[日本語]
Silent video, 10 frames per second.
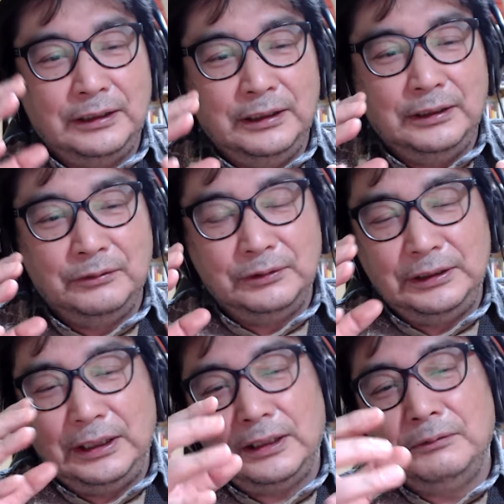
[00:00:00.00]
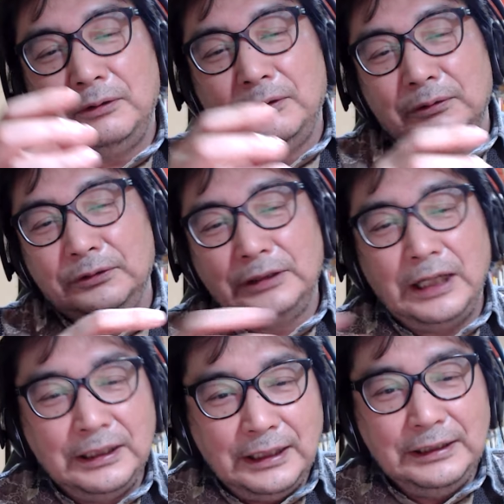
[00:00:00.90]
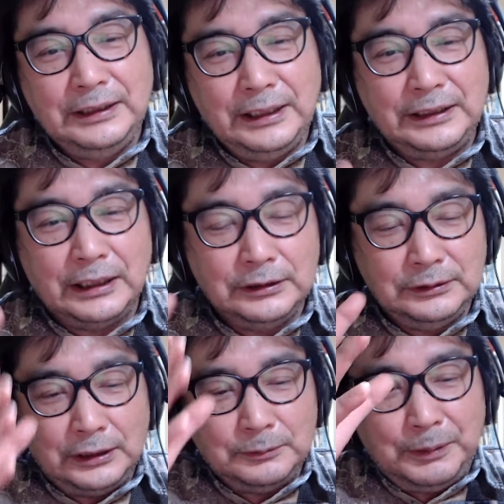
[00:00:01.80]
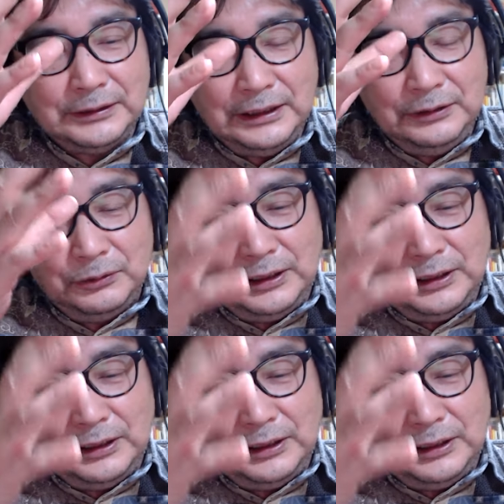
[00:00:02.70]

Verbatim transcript: ギャラを抜かないで100%